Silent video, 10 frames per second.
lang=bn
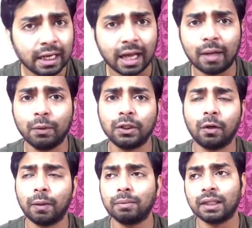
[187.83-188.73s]
টাকা
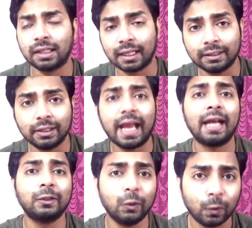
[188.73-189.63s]
পয়সার অভাব থাক তারা যে
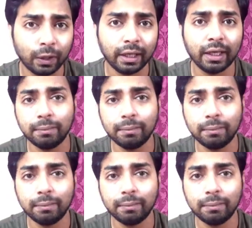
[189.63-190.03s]
একজোট হয়ে